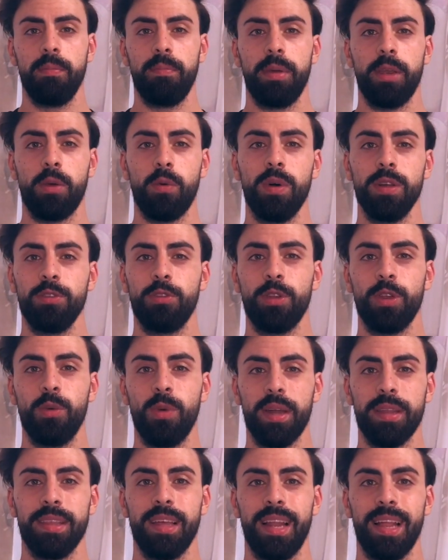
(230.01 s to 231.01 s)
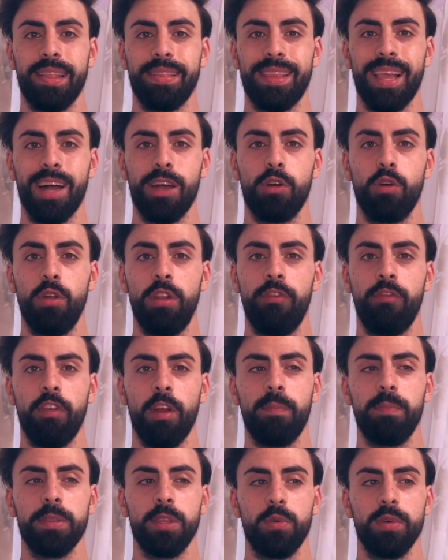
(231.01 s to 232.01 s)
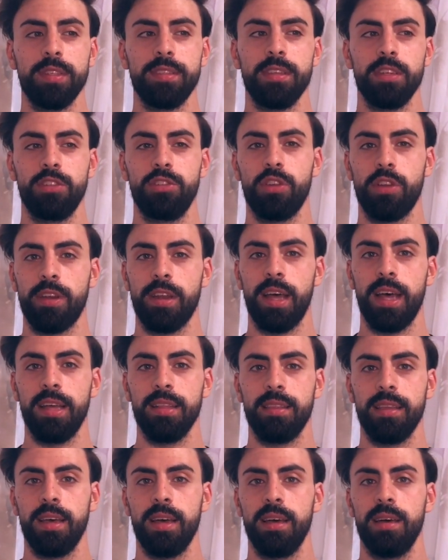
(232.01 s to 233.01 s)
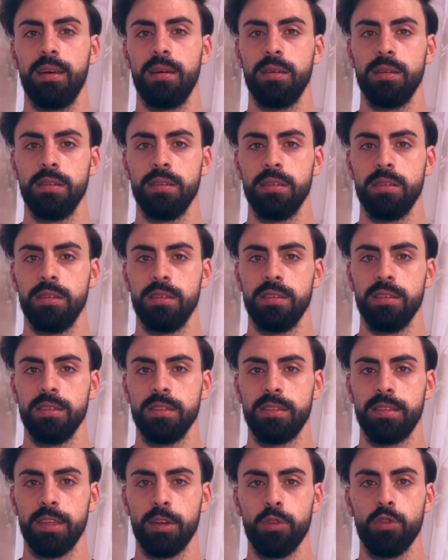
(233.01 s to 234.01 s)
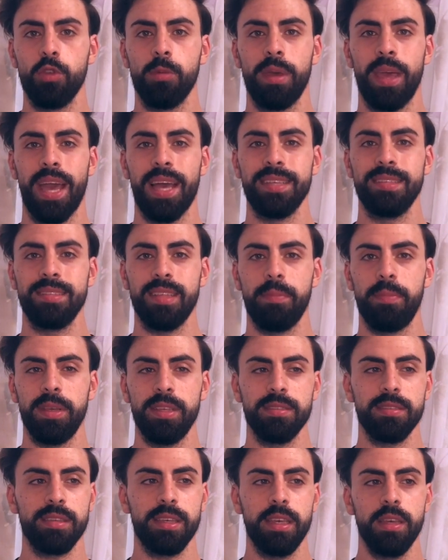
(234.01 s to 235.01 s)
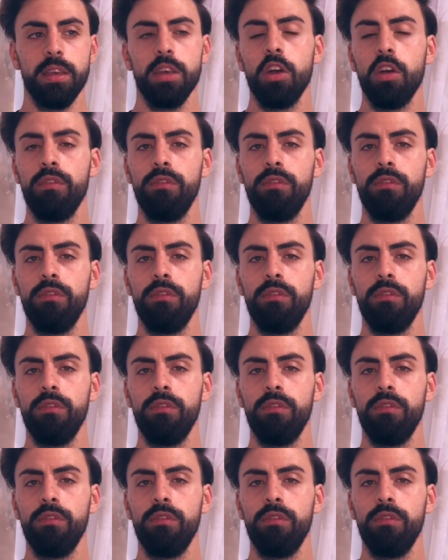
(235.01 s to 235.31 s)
Per quanto riguarda l'attacco, il flop di questa giornata eh, secondo me è Stepinski,